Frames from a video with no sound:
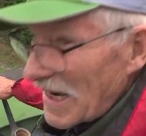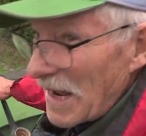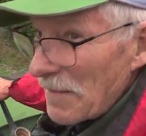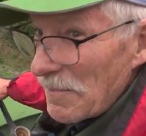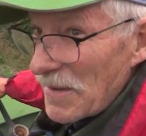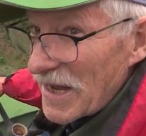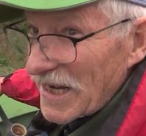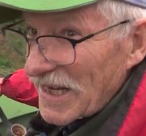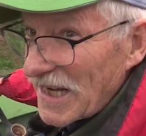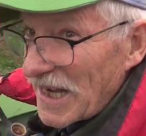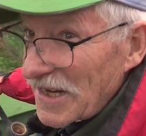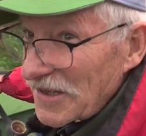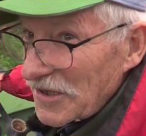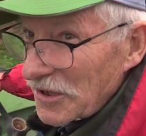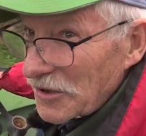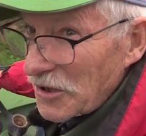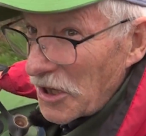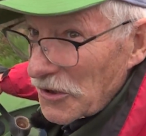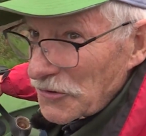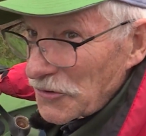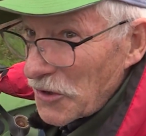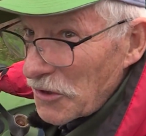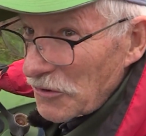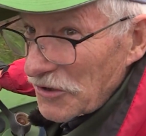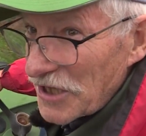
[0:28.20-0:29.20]
la mécanique,
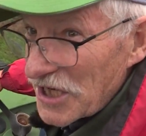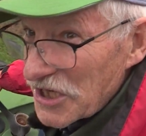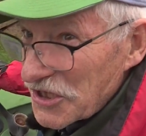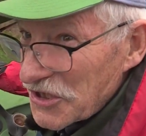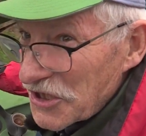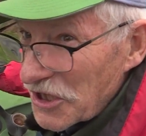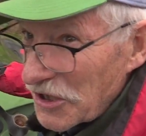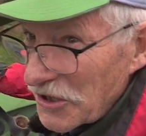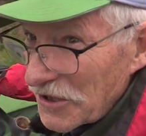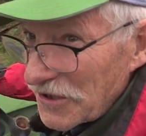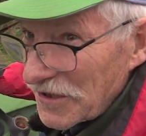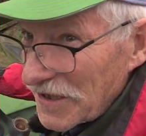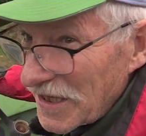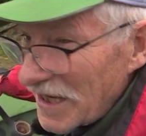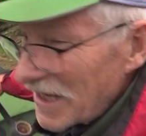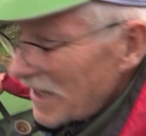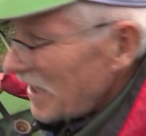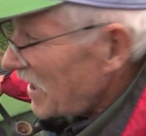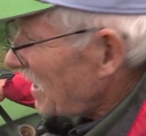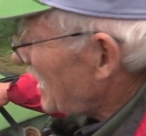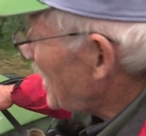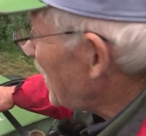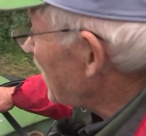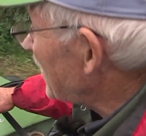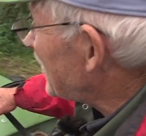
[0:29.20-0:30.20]
quand on est jeune
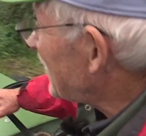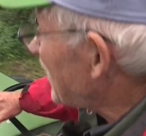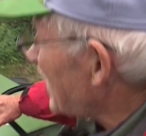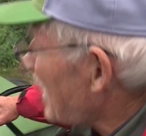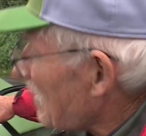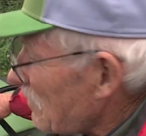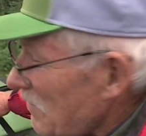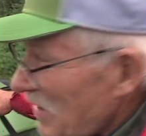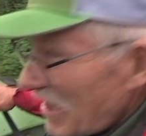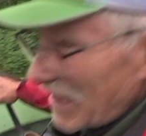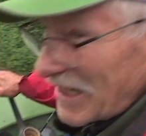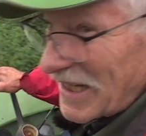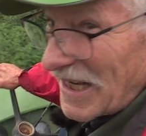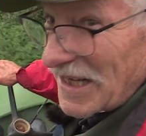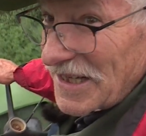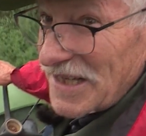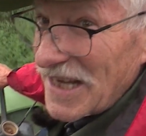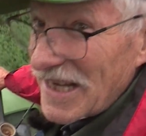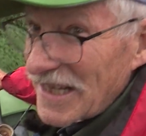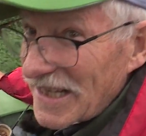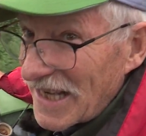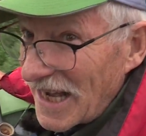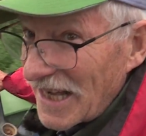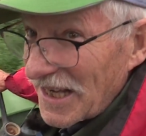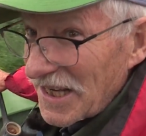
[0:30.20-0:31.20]
et que la
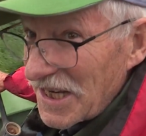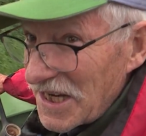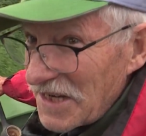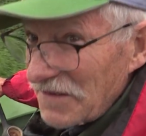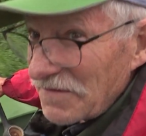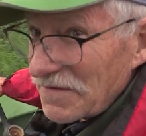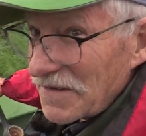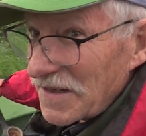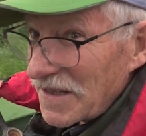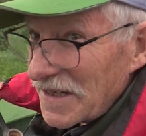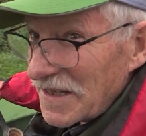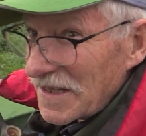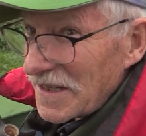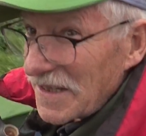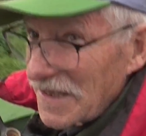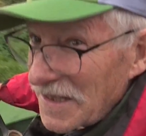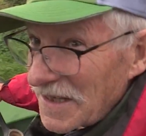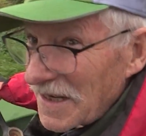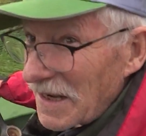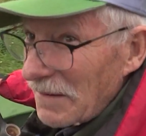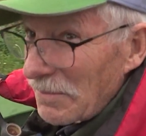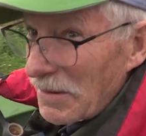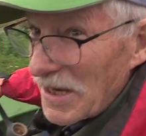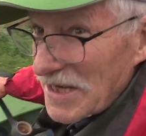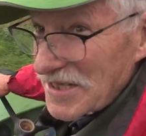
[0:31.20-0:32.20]
mécanique arrive,
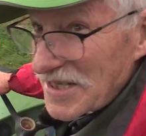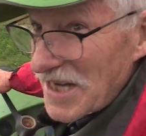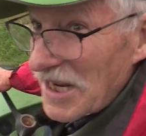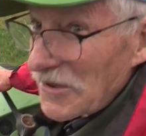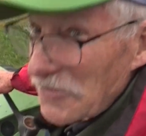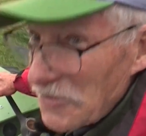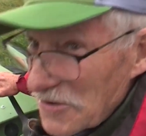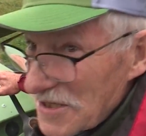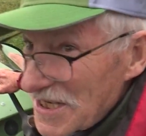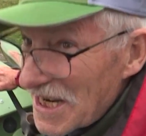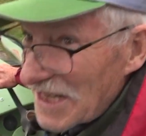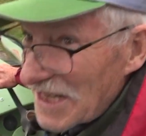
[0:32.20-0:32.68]
eh ben, ça nous